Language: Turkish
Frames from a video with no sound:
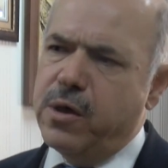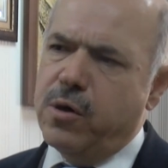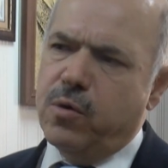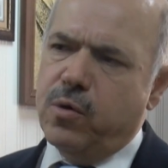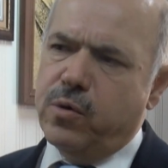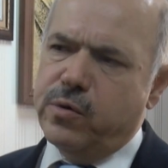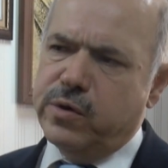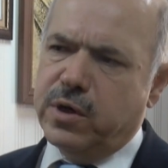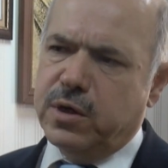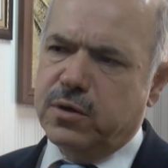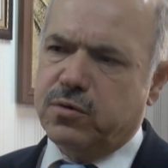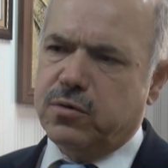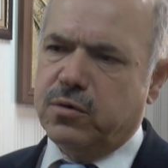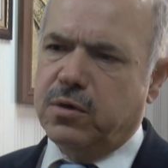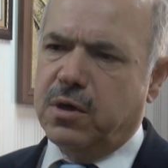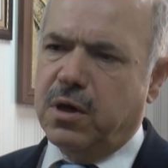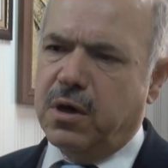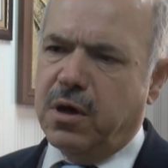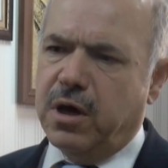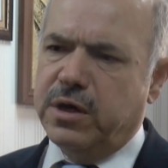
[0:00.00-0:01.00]
ondan
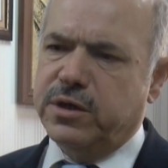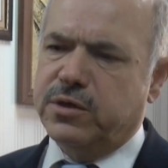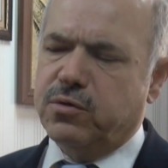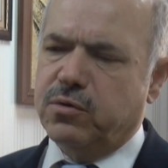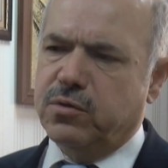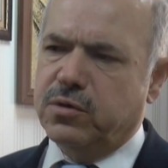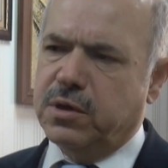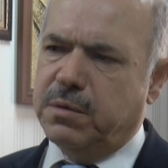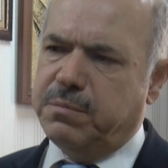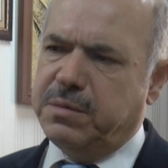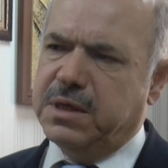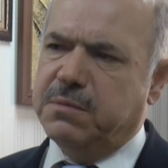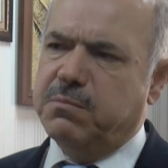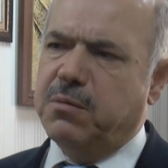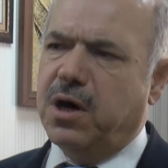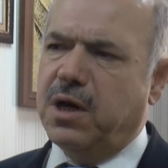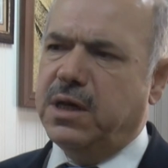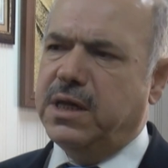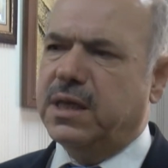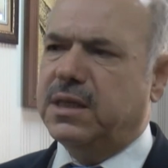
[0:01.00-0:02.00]
sonra ay sonunda bir
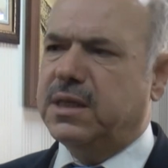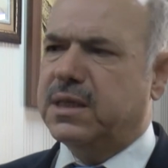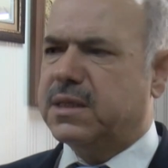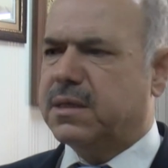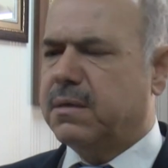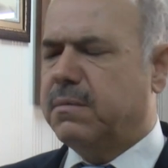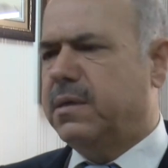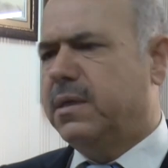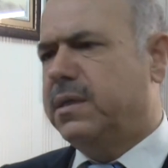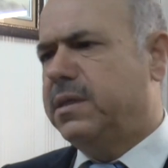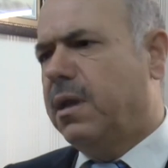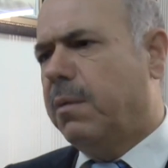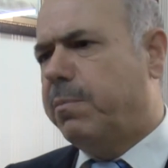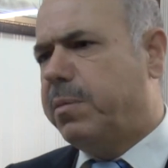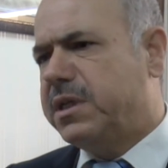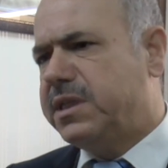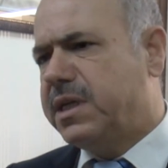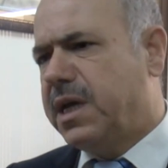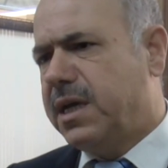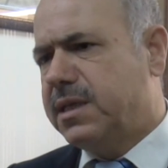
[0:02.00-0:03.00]
maliyet hesabı
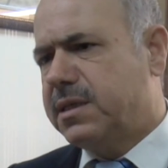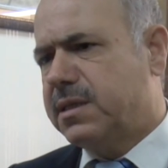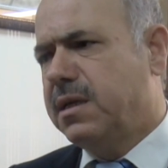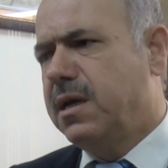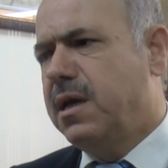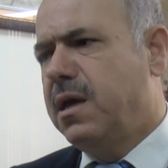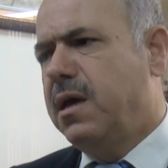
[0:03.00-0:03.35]
yapacağız.